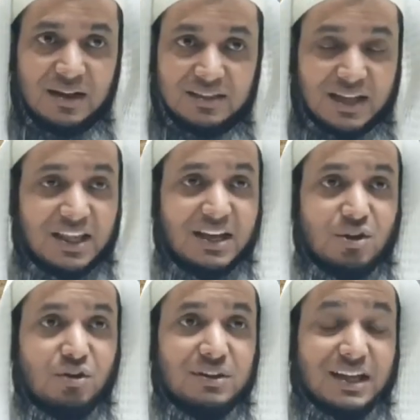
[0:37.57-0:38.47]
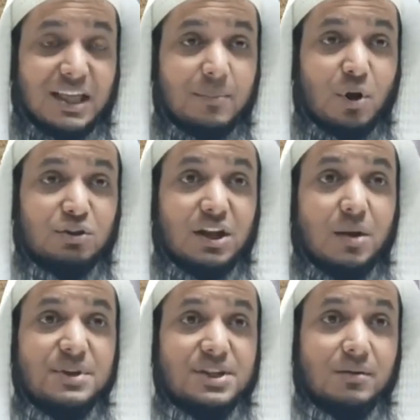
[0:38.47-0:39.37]
তাদের জন্য তাদের বিরুদ্ধে
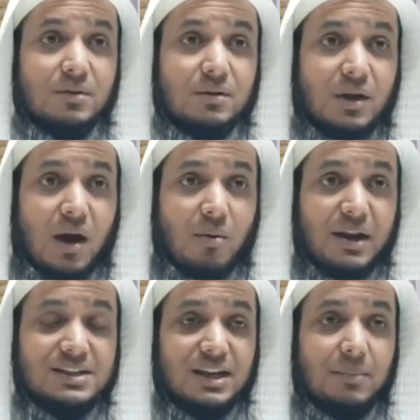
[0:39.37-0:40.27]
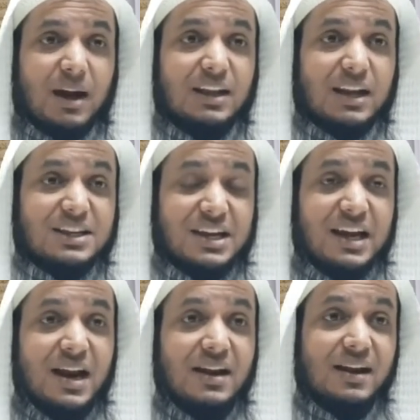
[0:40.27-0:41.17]
নবী সাল্লাহ আলিয়া সাল্লাম আল্লাহর কাছে
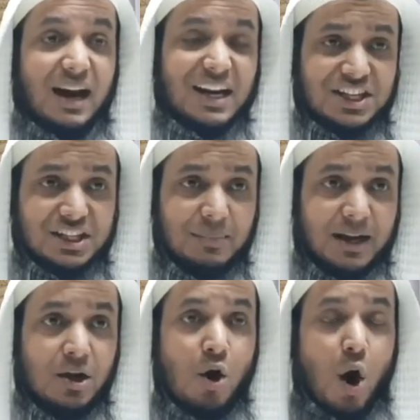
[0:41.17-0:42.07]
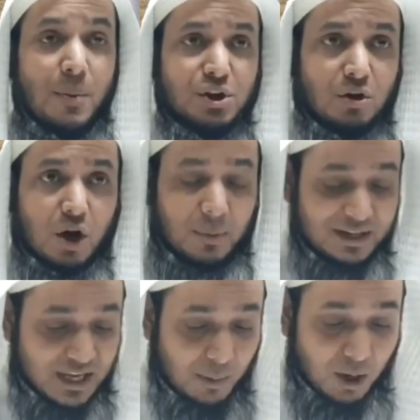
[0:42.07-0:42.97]
নালিশ দিবেন অভিযোগ করবেন
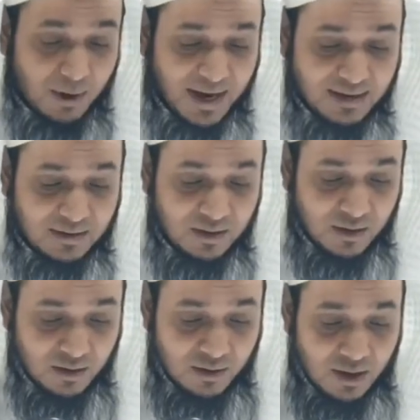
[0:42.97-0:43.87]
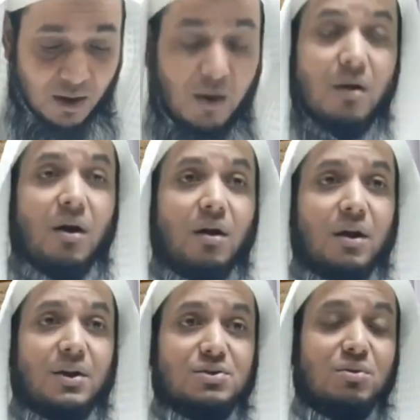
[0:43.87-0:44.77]
কি বলবেন অকল
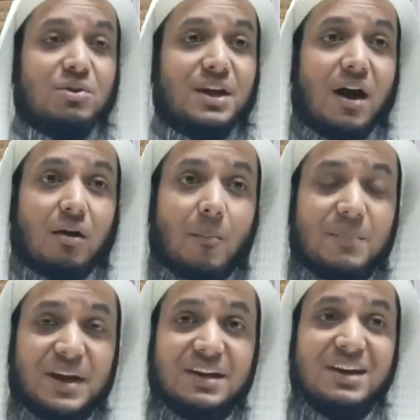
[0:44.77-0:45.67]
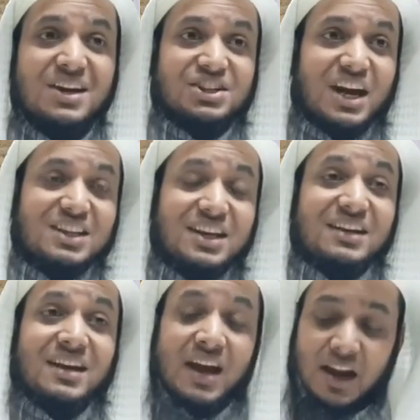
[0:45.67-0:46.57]
রসুল ইয়া রব্বি সেই দিন
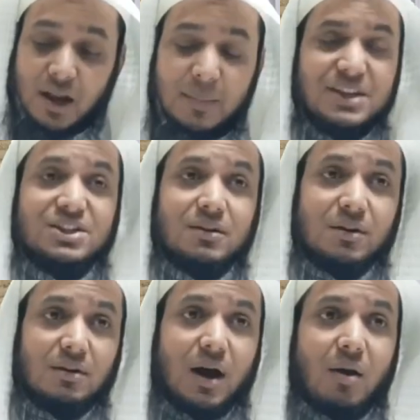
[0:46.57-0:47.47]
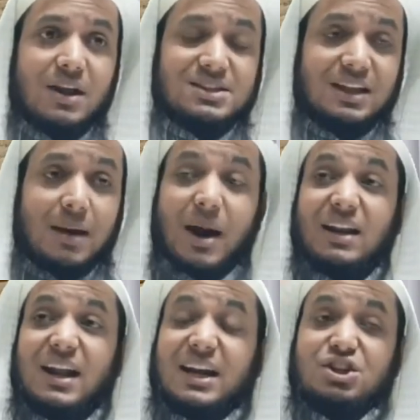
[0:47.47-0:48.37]
নবী সাল্লাহ আলিয়া সাল্লাম
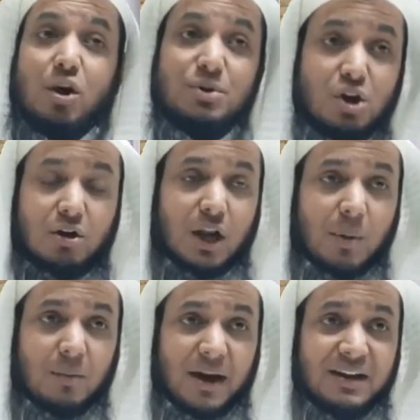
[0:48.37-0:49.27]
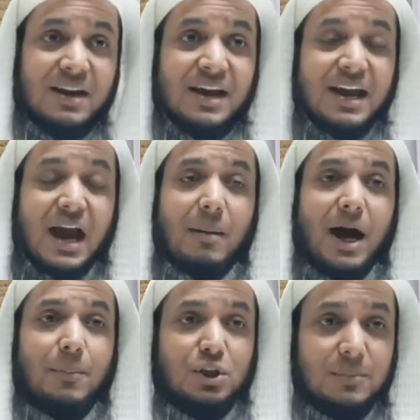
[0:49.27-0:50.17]
আল্লাহর কাছে অভিযোগ করে বলবেন হে
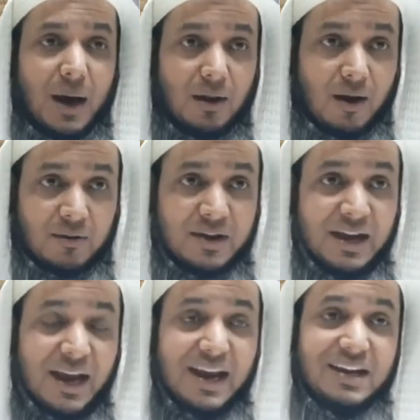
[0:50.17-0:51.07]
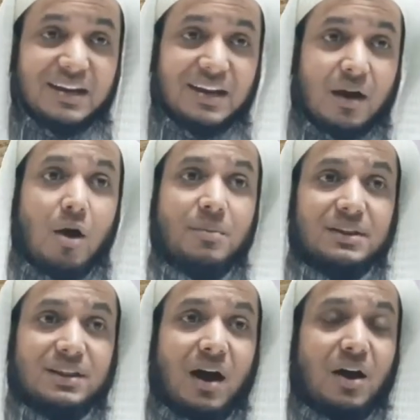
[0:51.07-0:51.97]
আমার প্রতিপালক ইন্নি কম
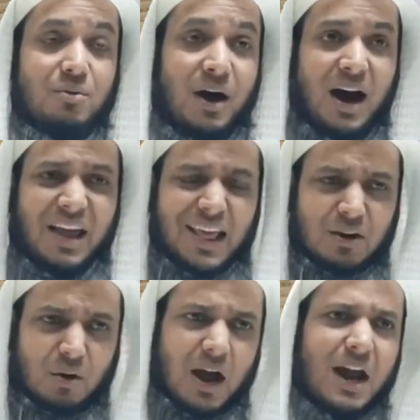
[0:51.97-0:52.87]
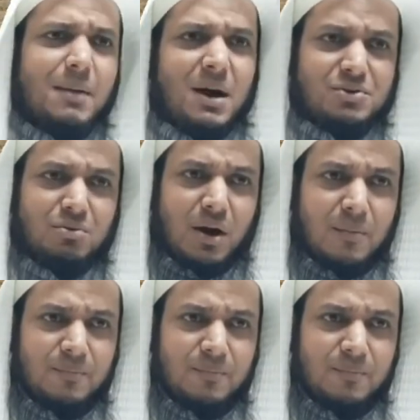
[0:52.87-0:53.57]
ইত্তাখাজু হাদাল কোরআন মাহজুরা